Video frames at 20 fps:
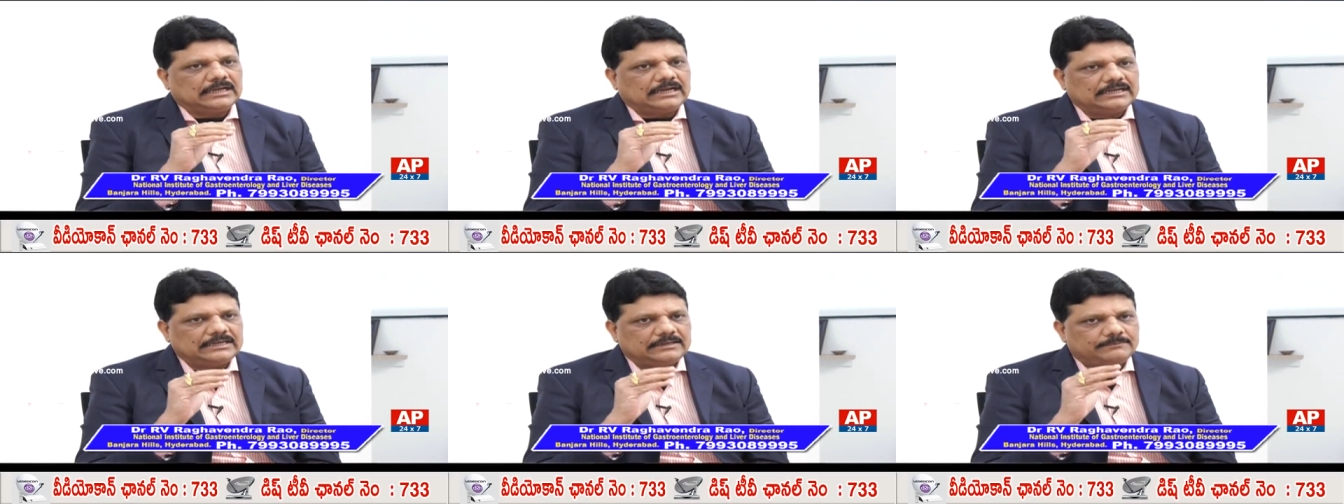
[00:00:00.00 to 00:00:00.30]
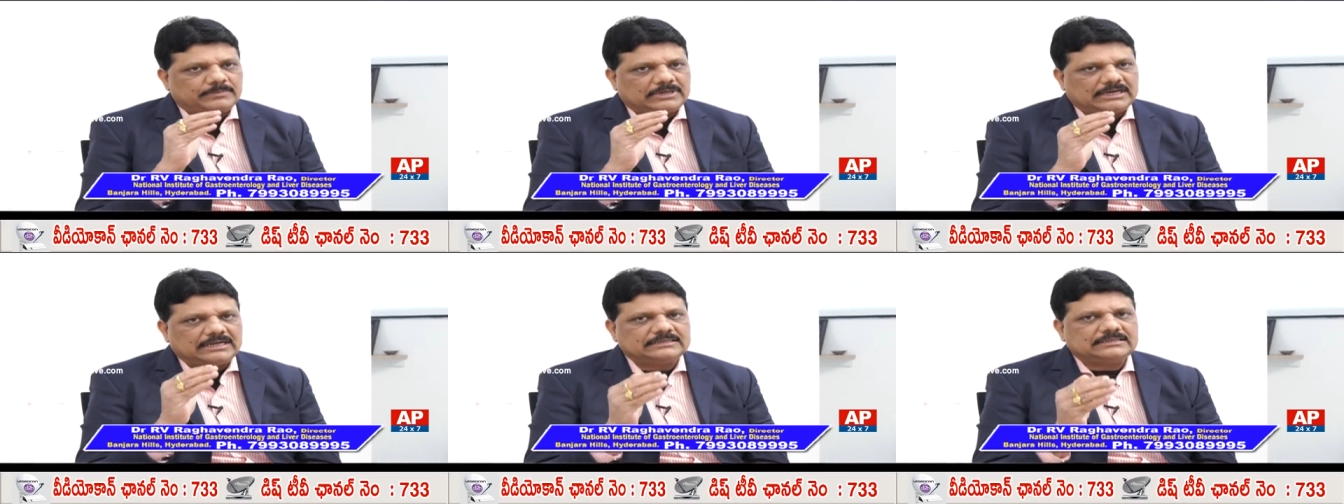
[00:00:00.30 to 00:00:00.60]
అవి
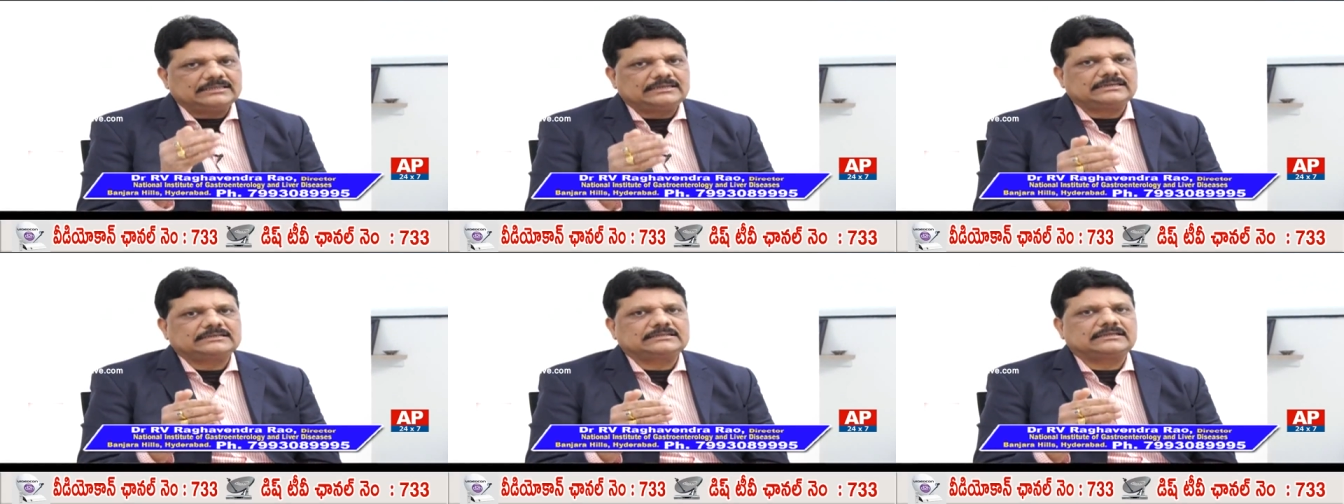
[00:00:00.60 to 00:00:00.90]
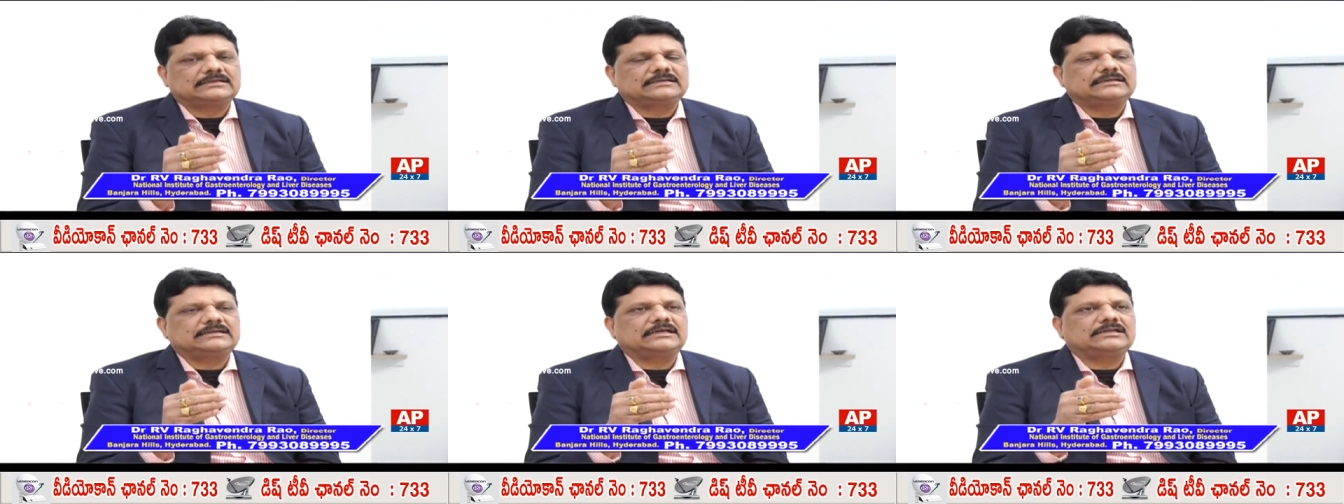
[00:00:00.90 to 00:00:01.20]
పాత
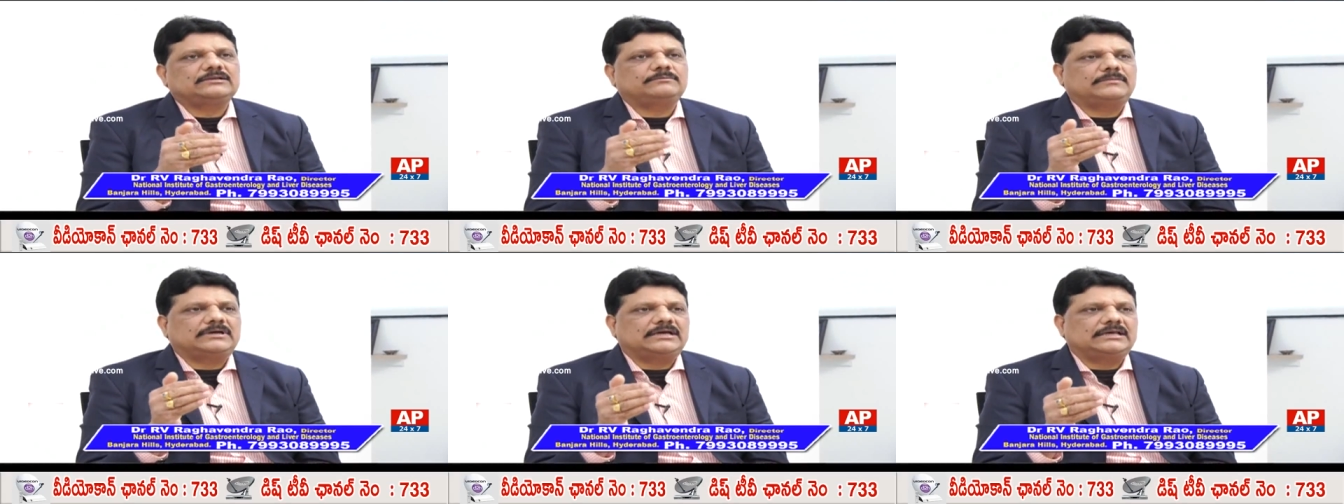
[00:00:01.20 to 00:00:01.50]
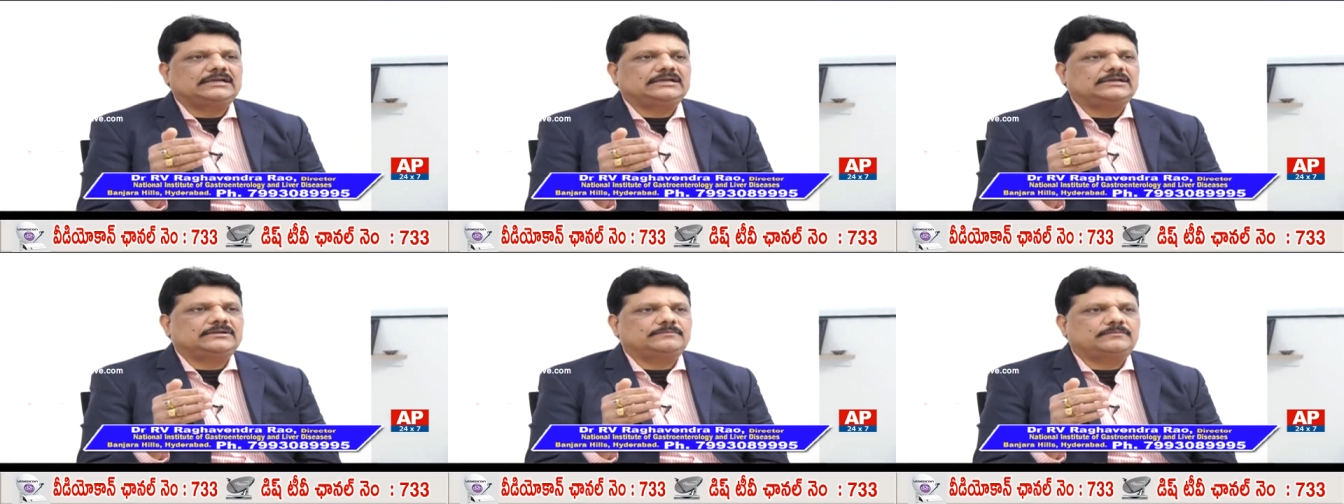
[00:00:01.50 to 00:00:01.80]
రక్త కణాలు
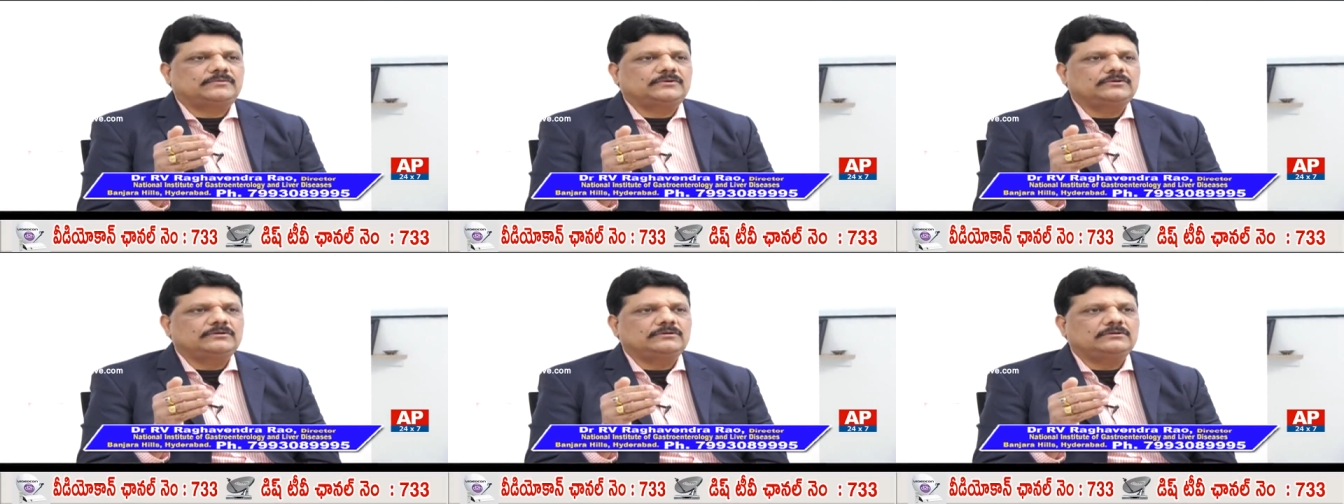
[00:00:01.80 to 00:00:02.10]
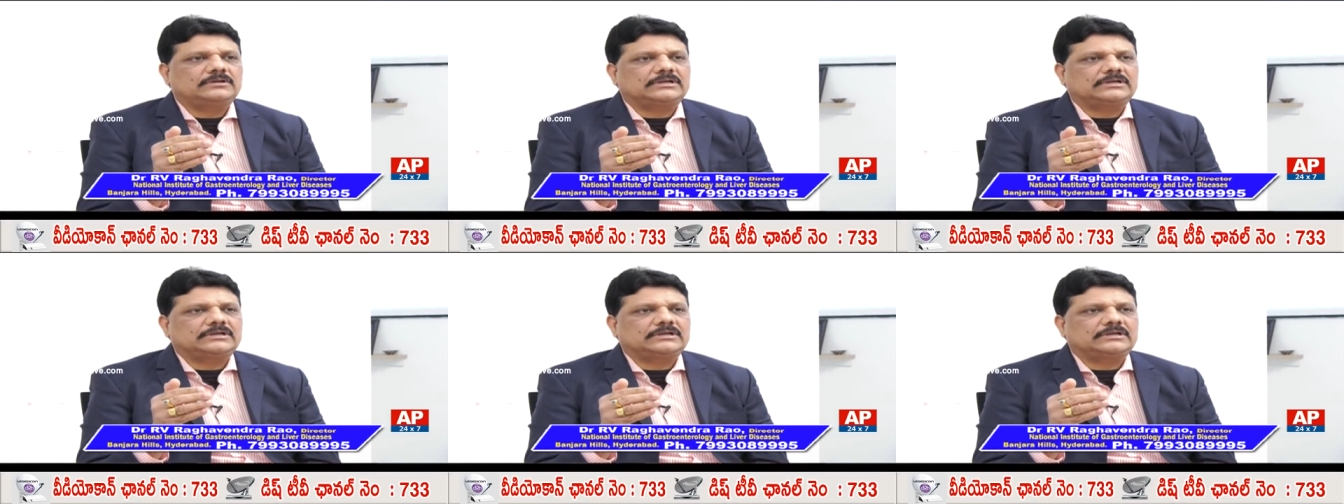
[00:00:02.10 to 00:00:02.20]
మారినప్పుడు